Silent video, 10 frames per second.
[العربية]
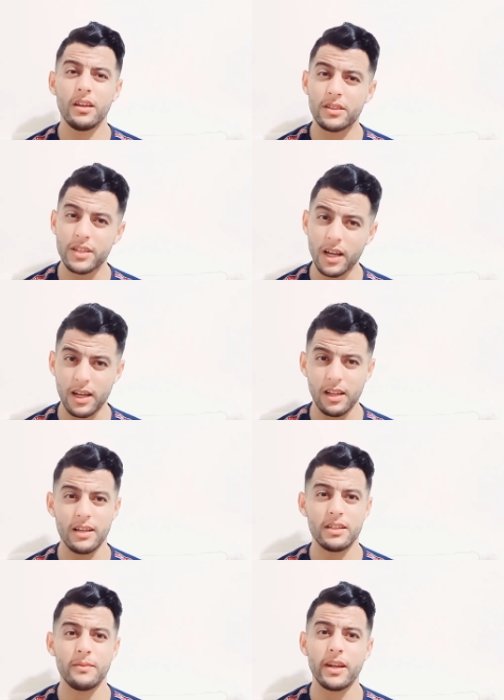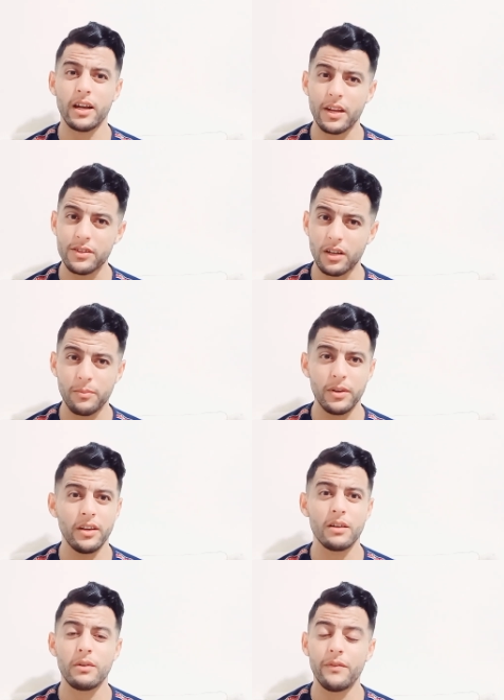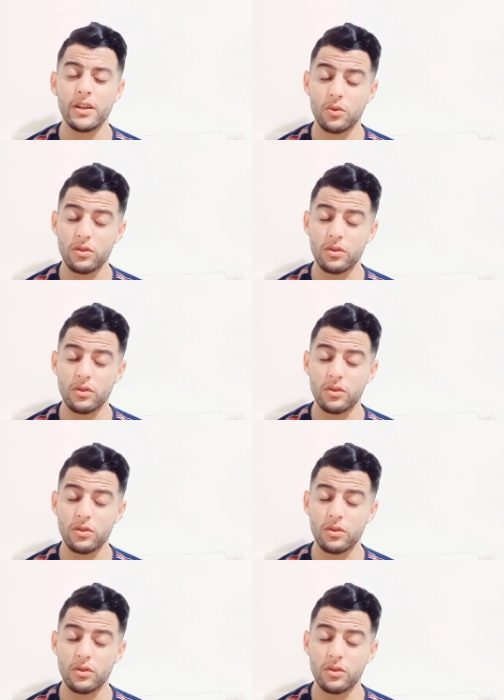تقى الله زعما راك راجل كبير ما عرفنا شكون